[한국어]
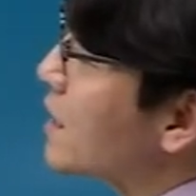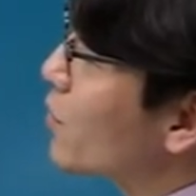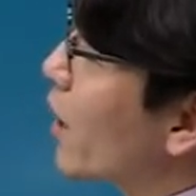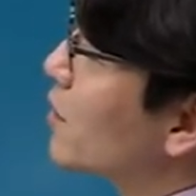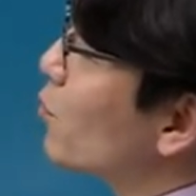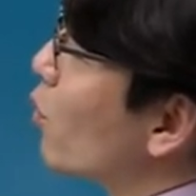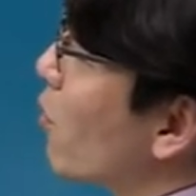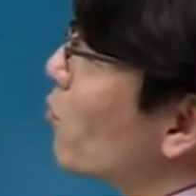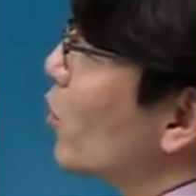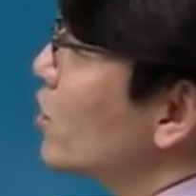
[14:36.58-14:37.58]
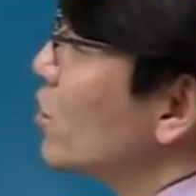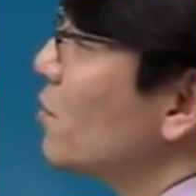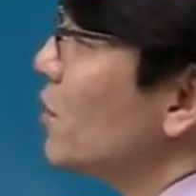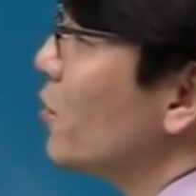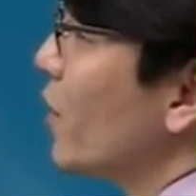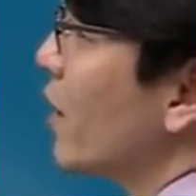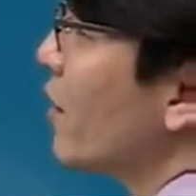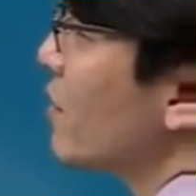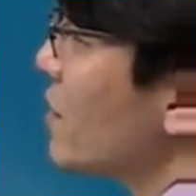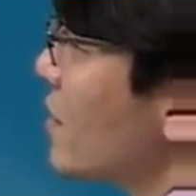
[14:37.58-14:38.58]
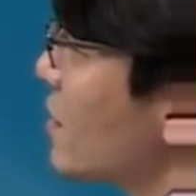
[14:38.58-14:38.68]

그리고 예금 보험 업무의 취급을 위하여